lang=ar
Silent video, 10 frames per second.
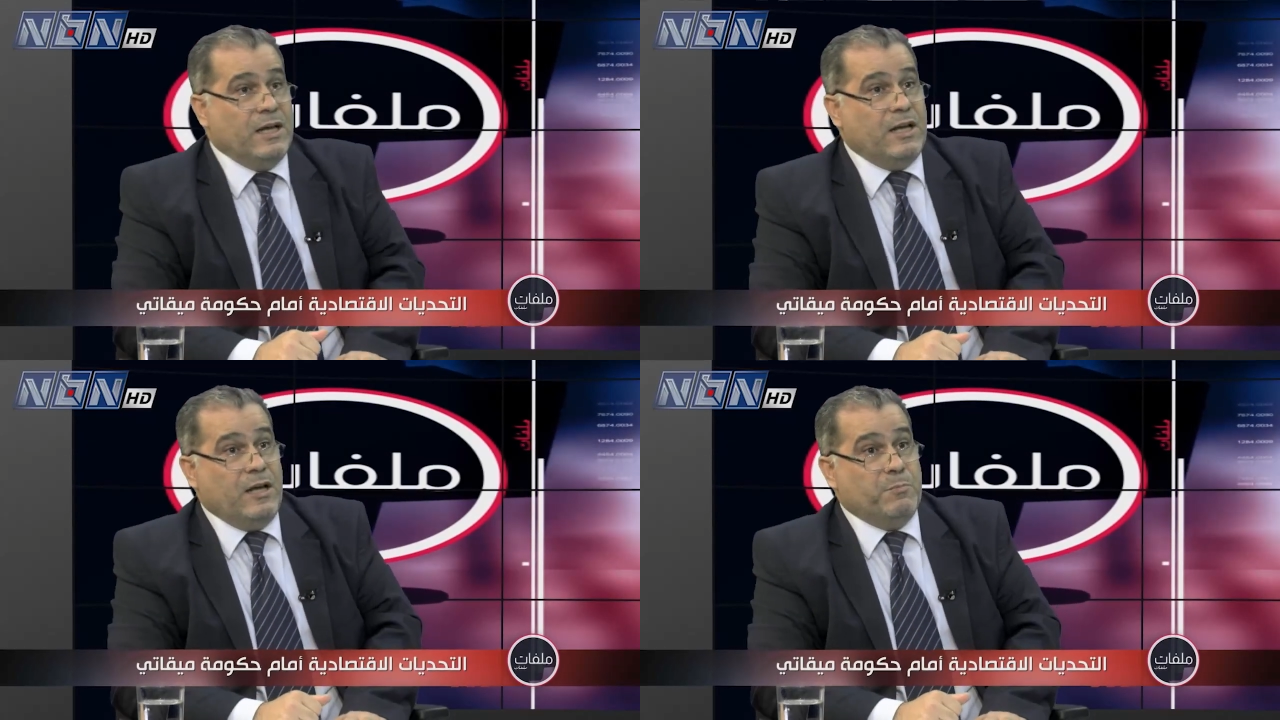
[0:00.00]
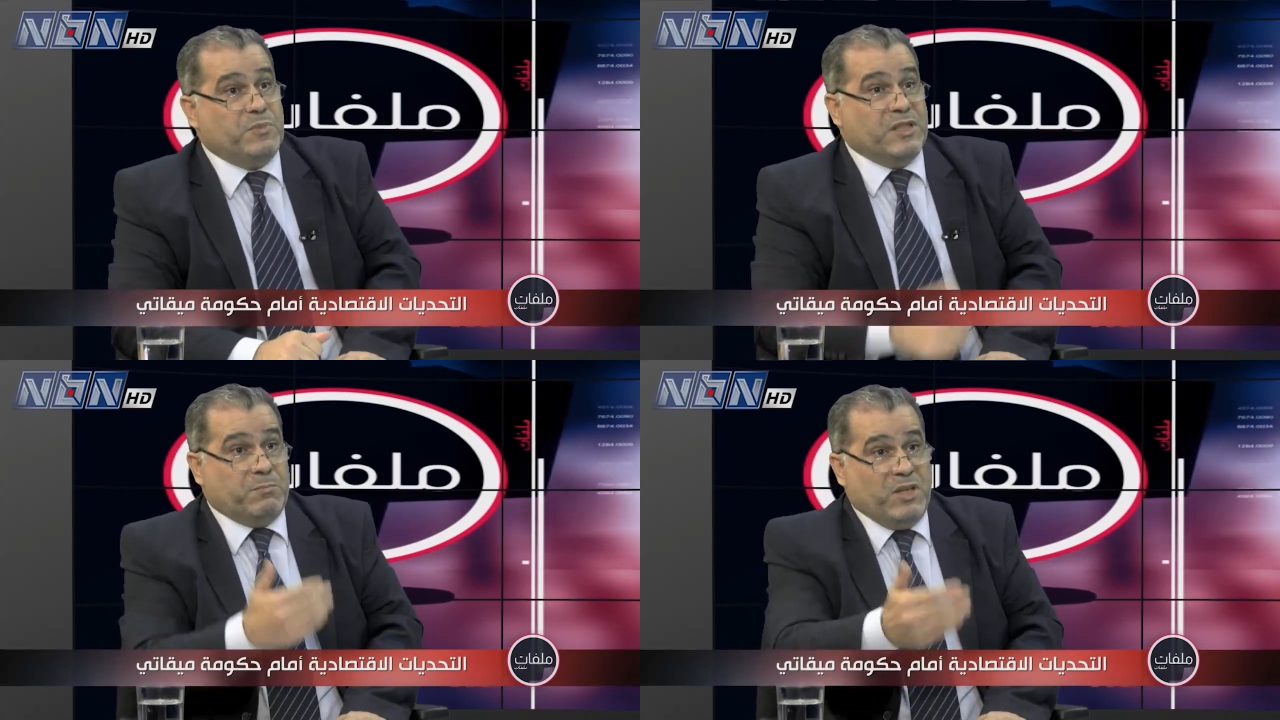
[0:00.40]
آه، ب
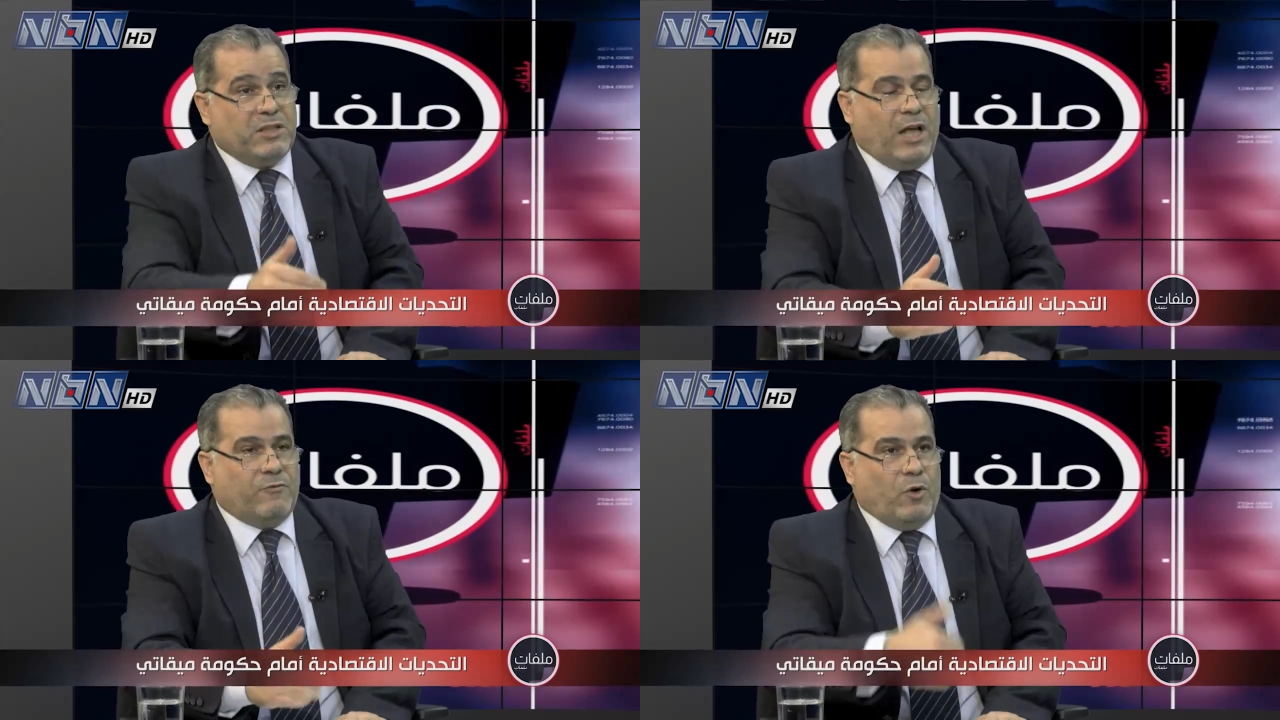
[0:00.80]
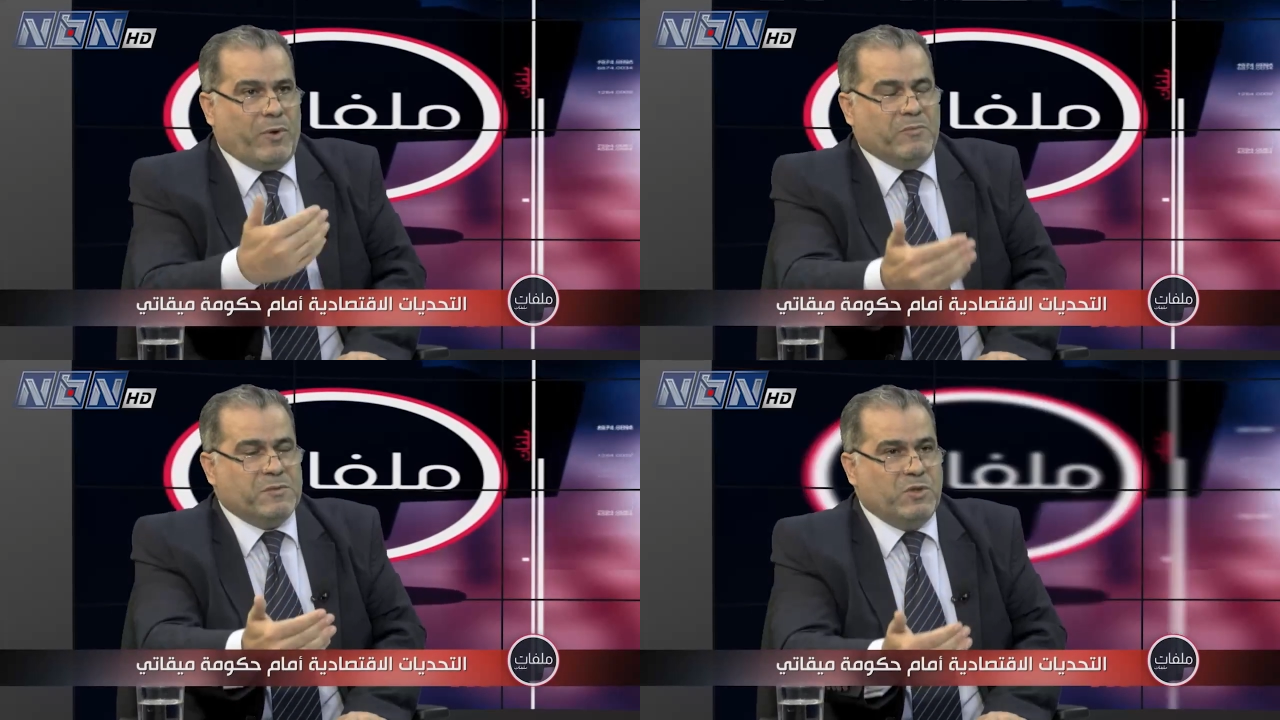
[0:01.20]
600 الف او ب
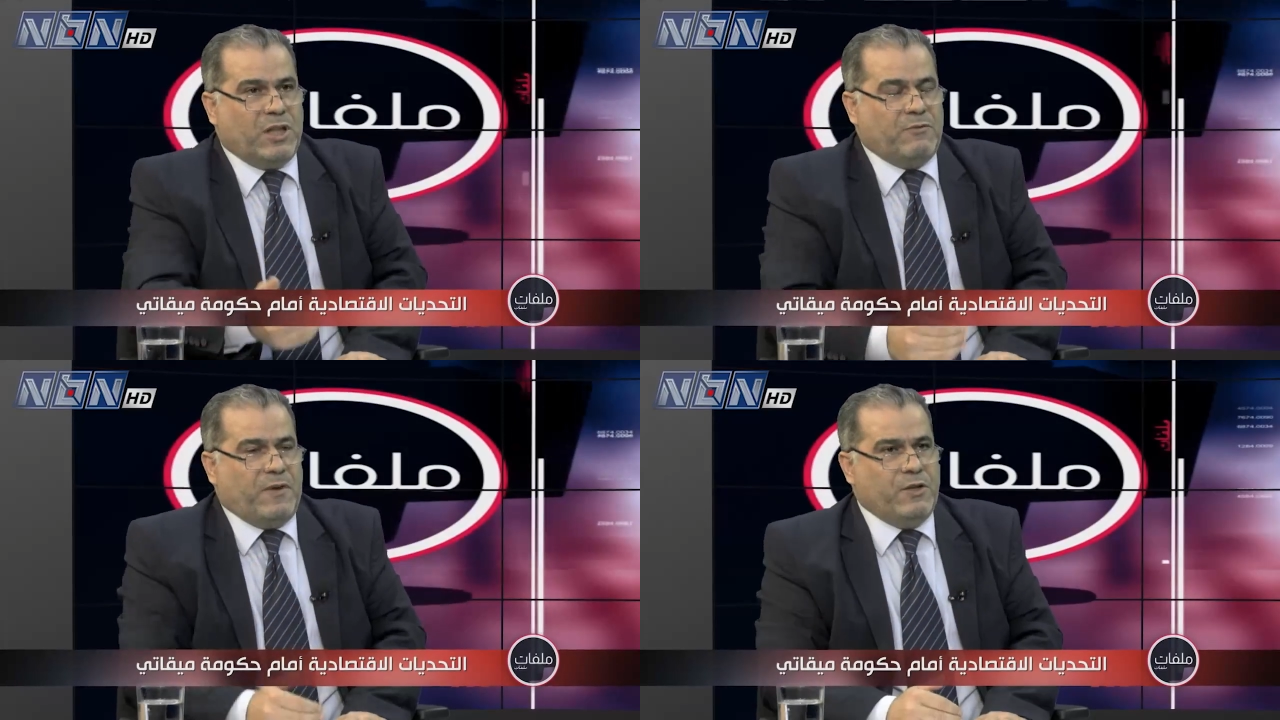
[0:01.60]
500 الف